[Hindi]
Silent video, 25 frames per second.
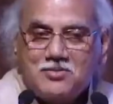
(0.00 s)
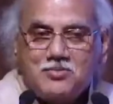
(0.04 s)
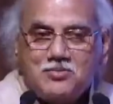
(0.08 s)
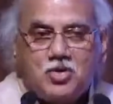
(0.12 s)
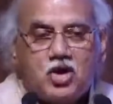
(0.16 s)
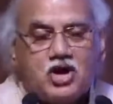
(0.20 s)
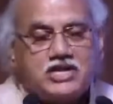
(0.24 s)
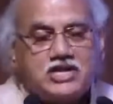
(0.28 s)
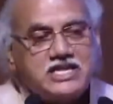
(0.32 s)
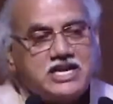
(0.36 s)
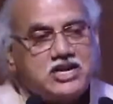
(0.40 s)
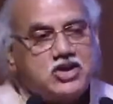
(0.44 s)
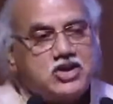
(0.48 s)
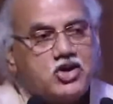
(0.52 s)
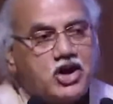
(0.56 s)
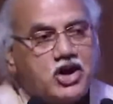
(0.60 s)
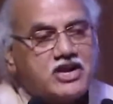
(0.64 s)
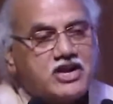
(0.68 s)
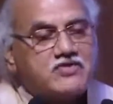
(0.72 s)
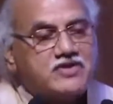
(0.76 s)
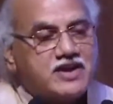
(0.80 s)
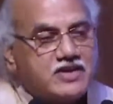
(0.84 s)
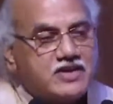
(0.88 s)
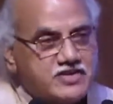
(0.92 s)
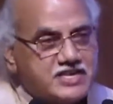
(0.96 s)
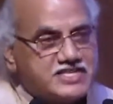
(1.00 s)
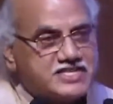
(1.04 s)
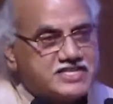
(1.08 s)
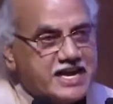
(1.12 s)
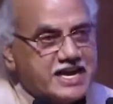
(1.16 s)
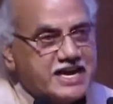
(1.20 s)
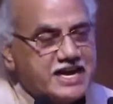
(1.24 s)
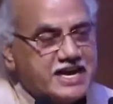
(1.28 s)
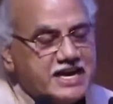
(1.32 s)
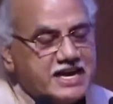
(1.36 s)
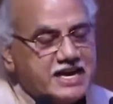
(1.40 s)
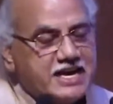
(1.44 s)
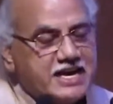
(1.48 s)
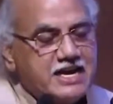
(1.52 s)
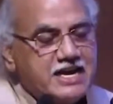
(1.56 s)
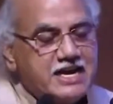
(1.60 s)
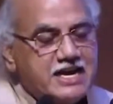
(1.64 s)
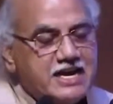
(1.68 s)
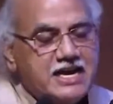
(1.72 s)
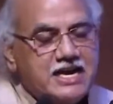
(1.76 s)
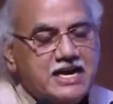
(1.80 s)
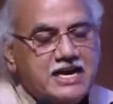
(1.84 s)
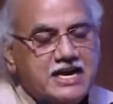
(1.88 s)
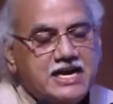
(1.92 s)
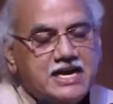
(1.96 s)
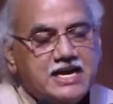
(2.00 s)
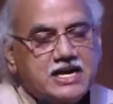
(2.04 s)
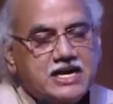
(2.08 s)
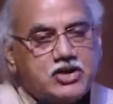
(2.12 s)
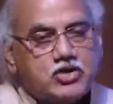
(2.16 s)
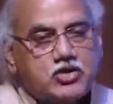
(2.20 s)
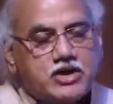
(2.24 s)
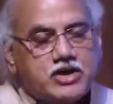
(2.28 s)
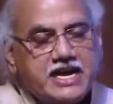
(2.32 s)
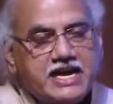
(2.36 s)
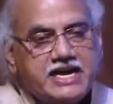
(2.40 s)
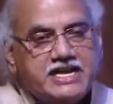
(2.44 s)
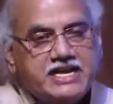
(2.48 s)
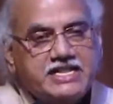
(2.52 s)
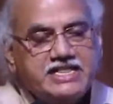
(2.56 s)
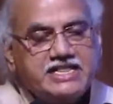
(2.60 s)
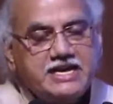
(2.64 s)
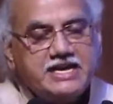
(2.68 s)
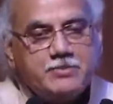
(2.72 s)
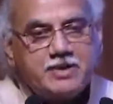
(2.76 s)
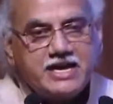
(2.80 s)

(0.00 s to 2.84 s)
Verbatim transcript: बहुत ही गौरव का विषय है क्योंकि हिंदी